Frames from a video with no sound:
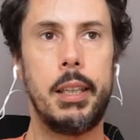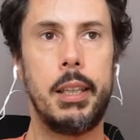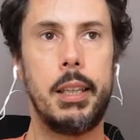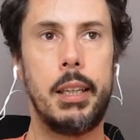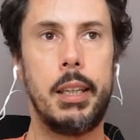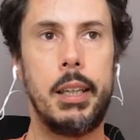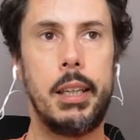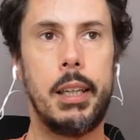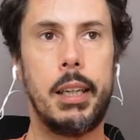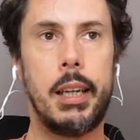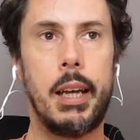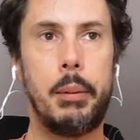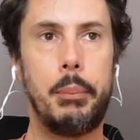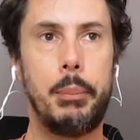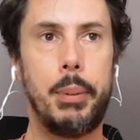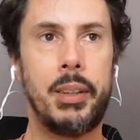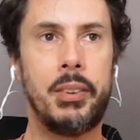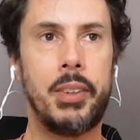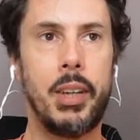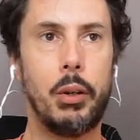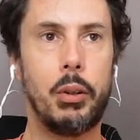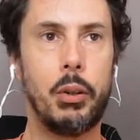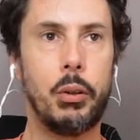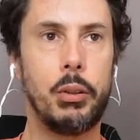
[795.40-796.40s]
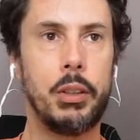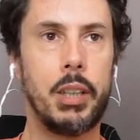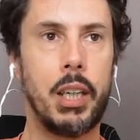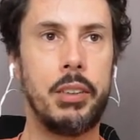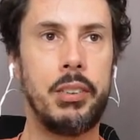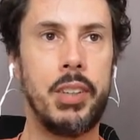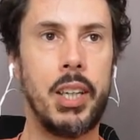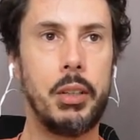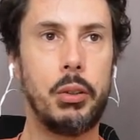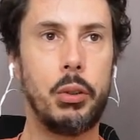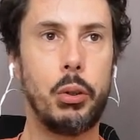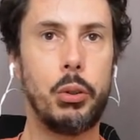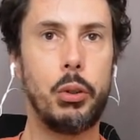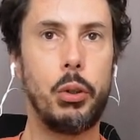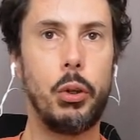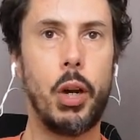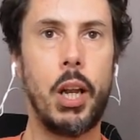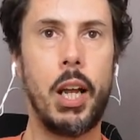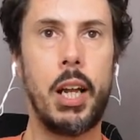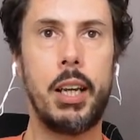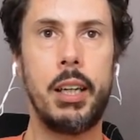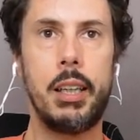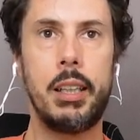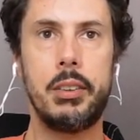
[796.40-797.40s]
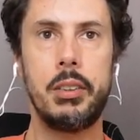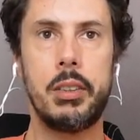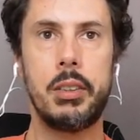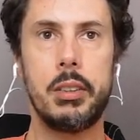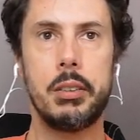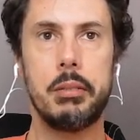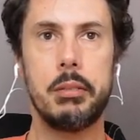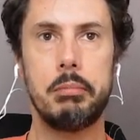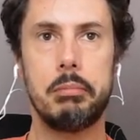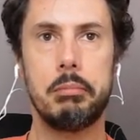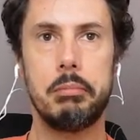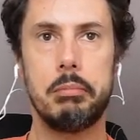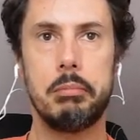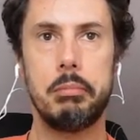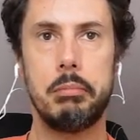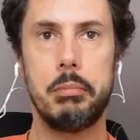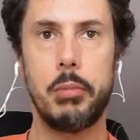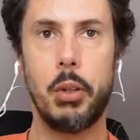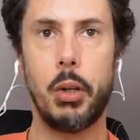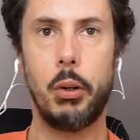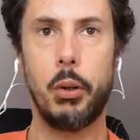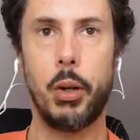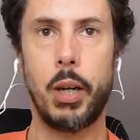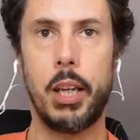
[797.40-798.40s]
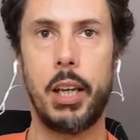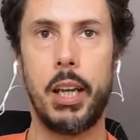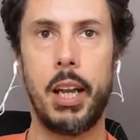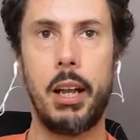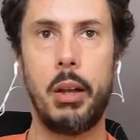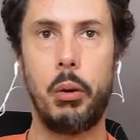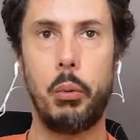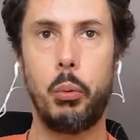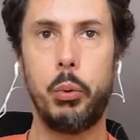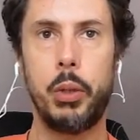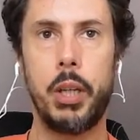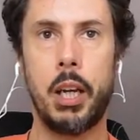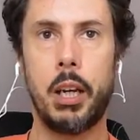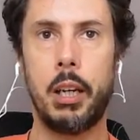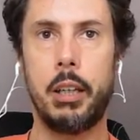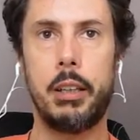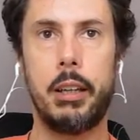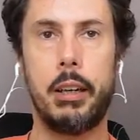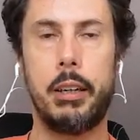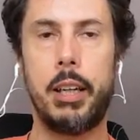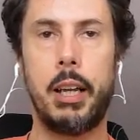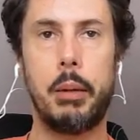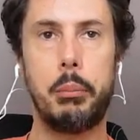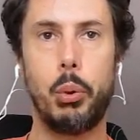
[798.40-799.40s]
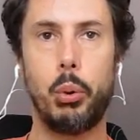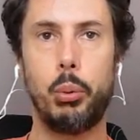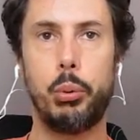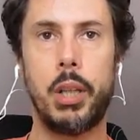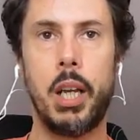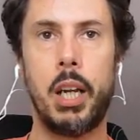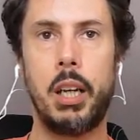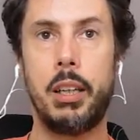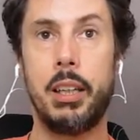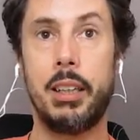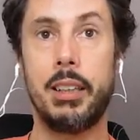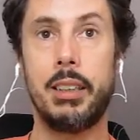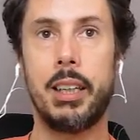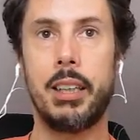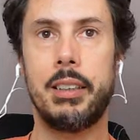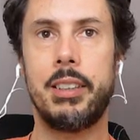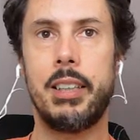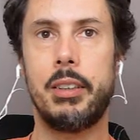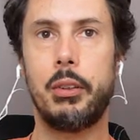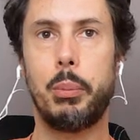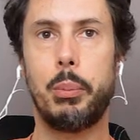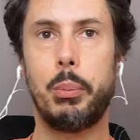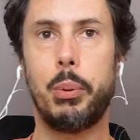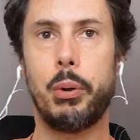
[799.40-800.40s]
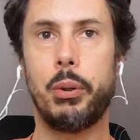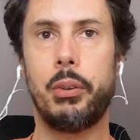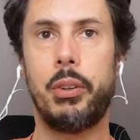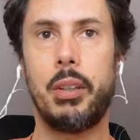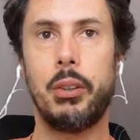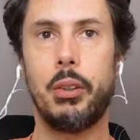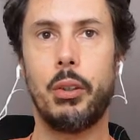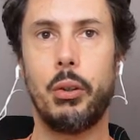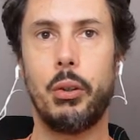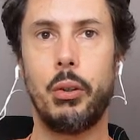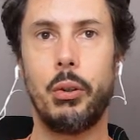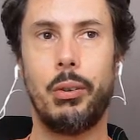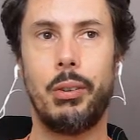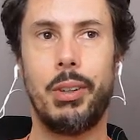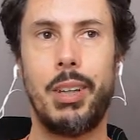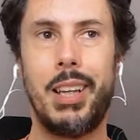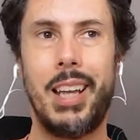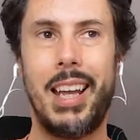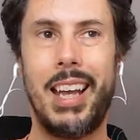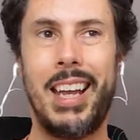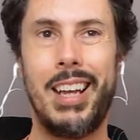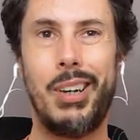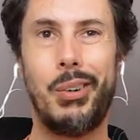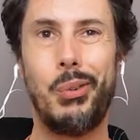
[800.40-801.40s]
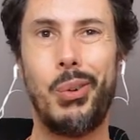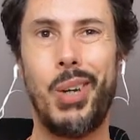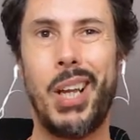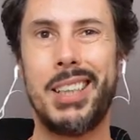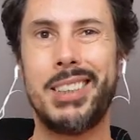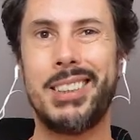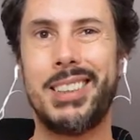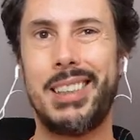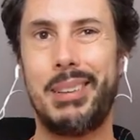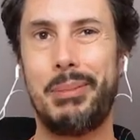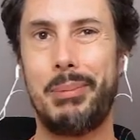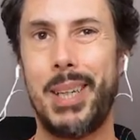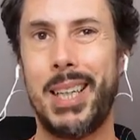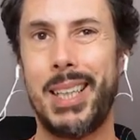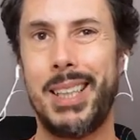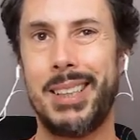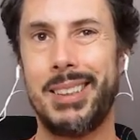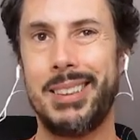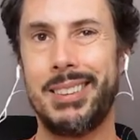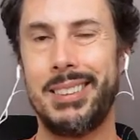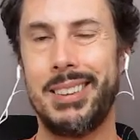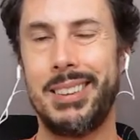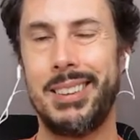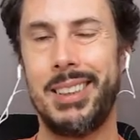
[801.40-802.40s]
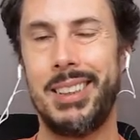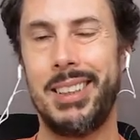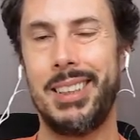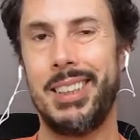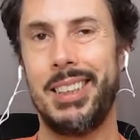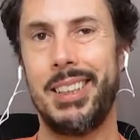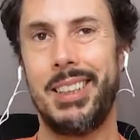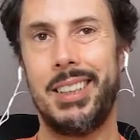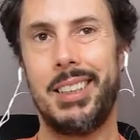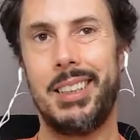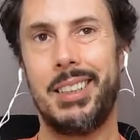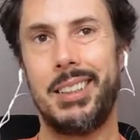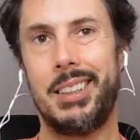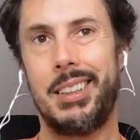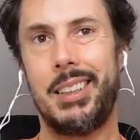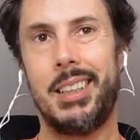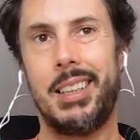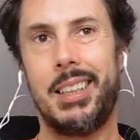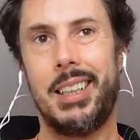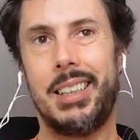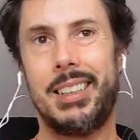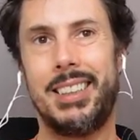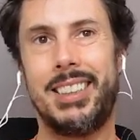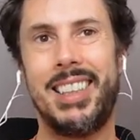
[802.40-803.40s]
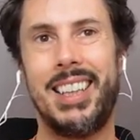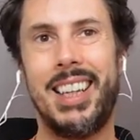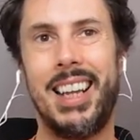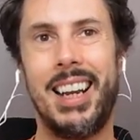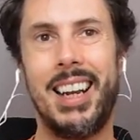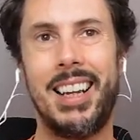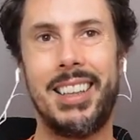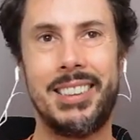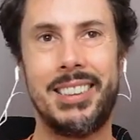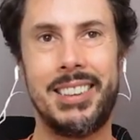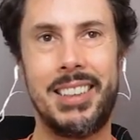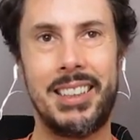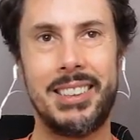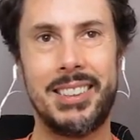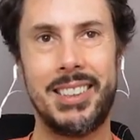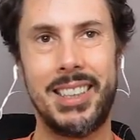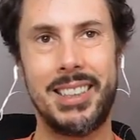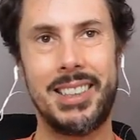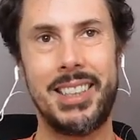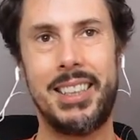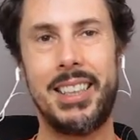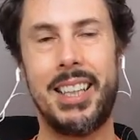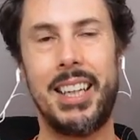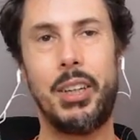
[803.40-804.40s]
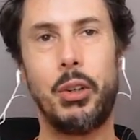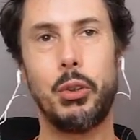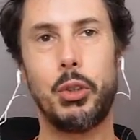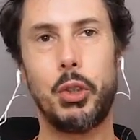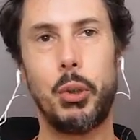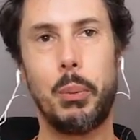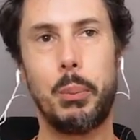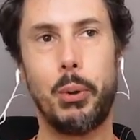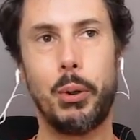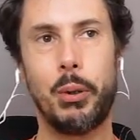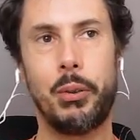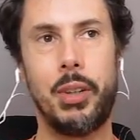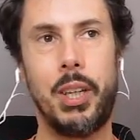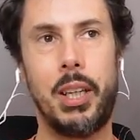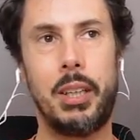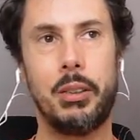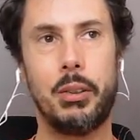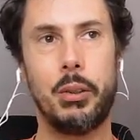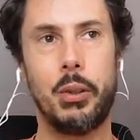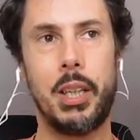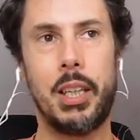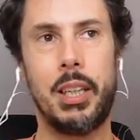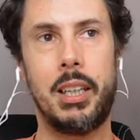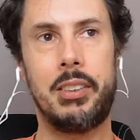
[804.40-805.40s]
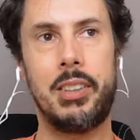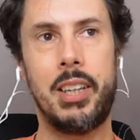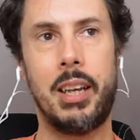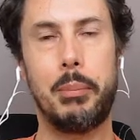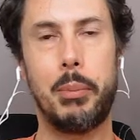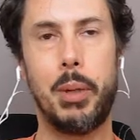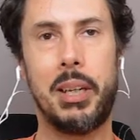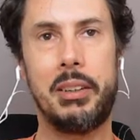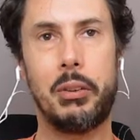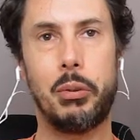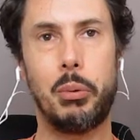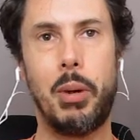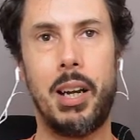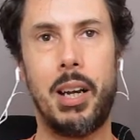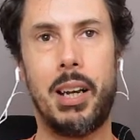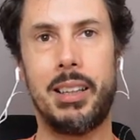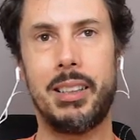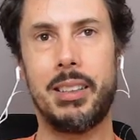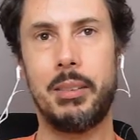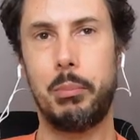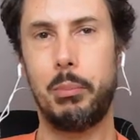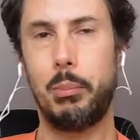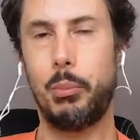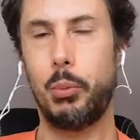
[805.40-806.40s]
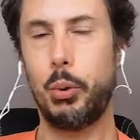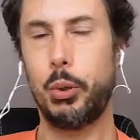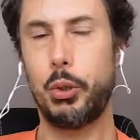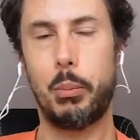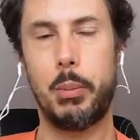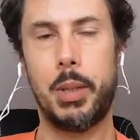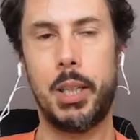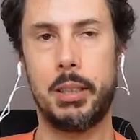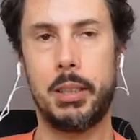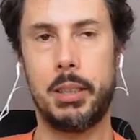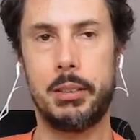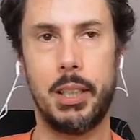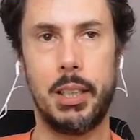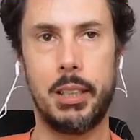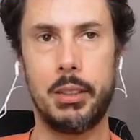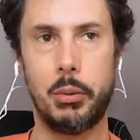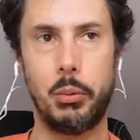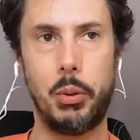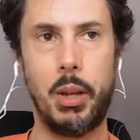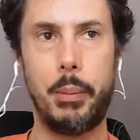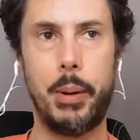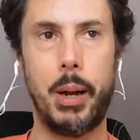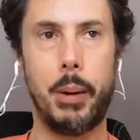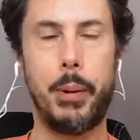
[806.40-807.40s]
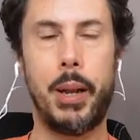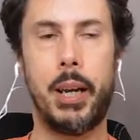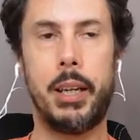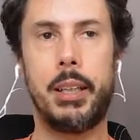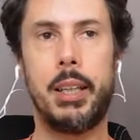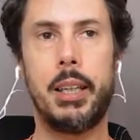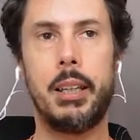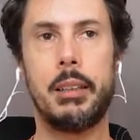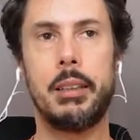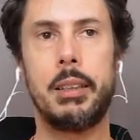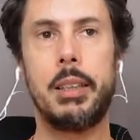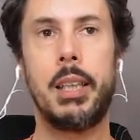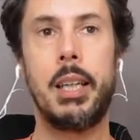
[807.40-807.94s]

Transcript: eh, ha empezado con 300 dólares lo que da una rentabilidad brutal del 300% en una semana, que ni siquiera es el 68% que decía mensual, es mucho más, es una barbaridad.